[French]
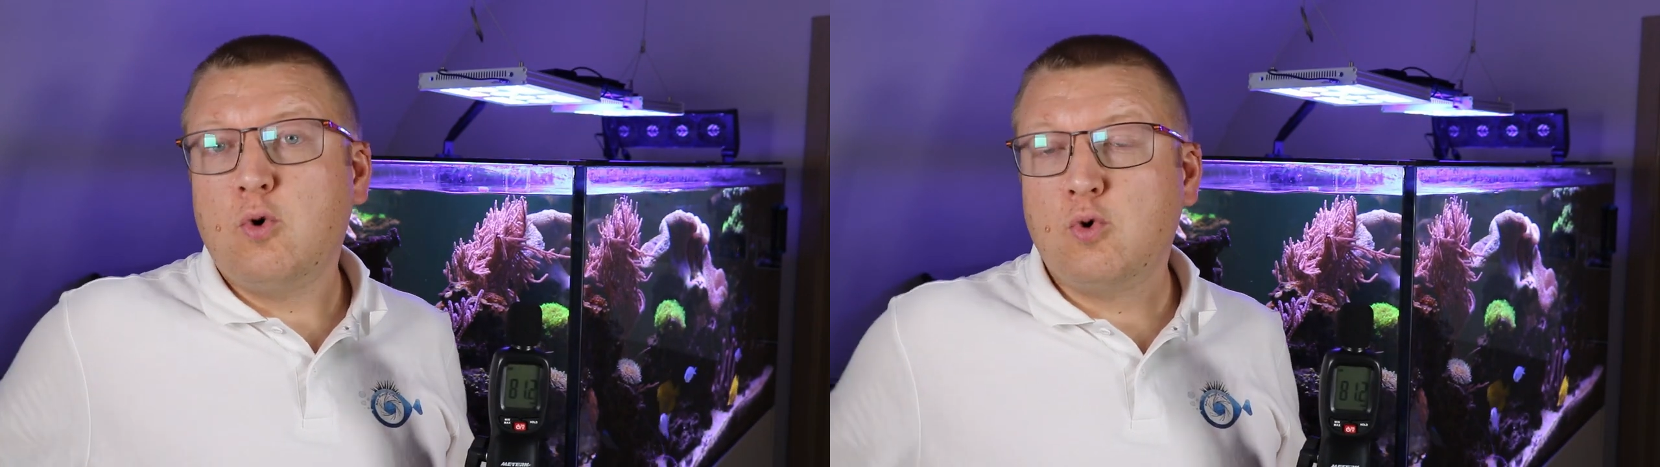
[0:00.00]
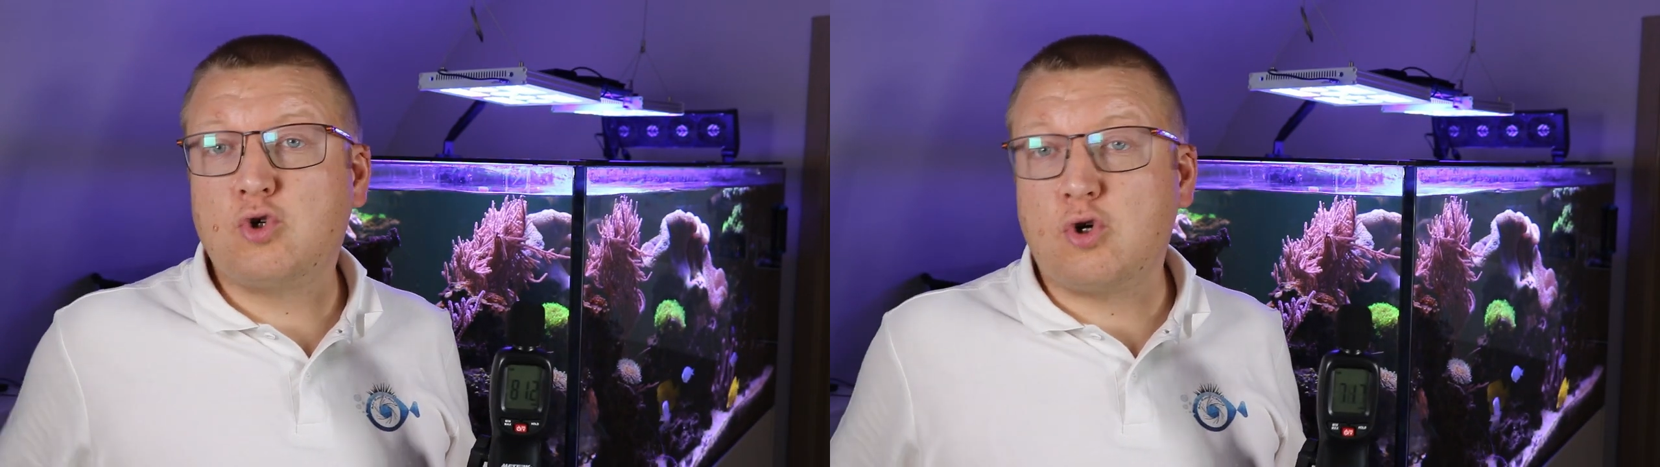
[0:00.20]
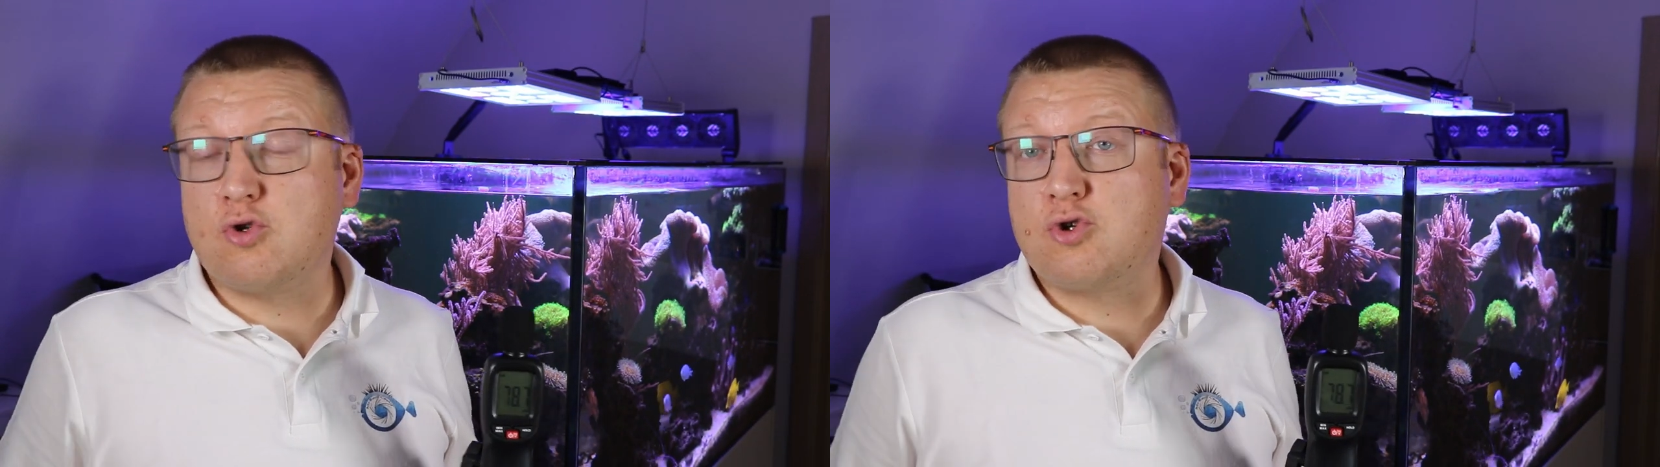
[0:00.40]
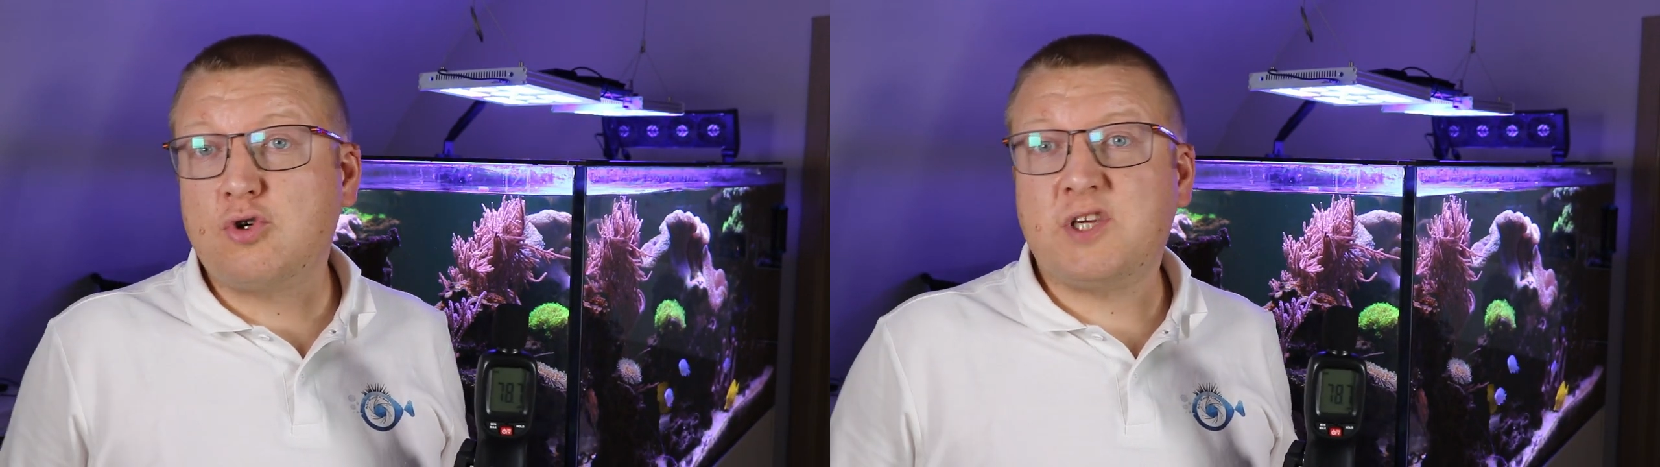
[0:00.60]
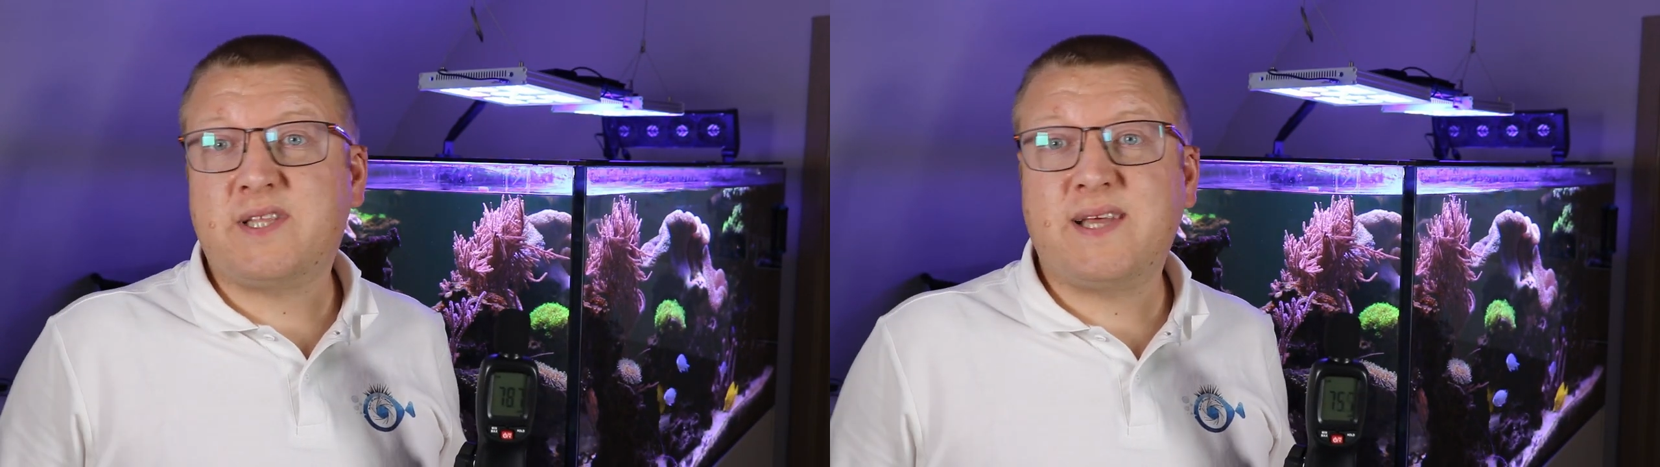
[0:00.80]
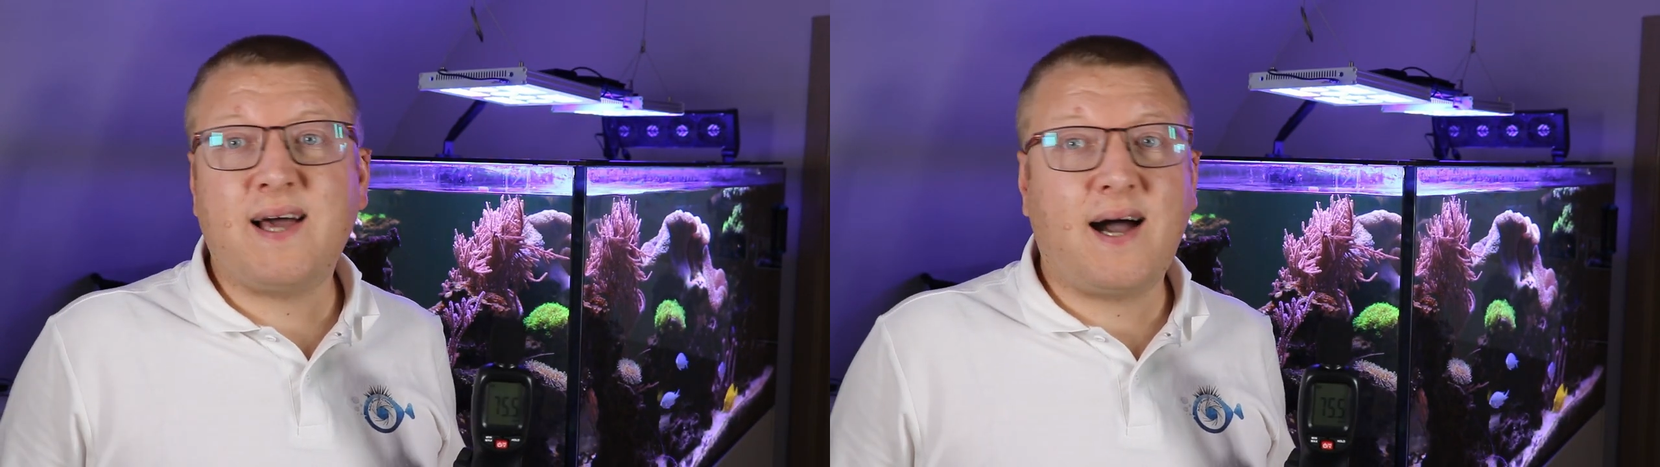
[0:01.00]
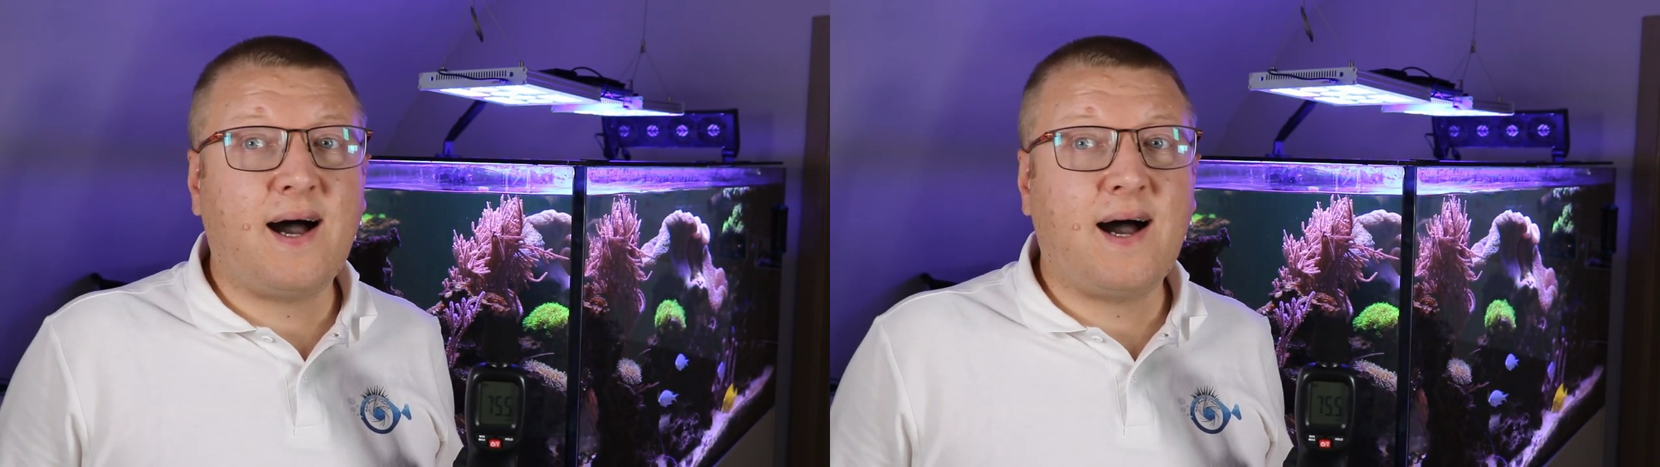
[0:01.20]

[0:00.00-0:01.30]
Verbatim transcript: ou ce genre de choses, j'étais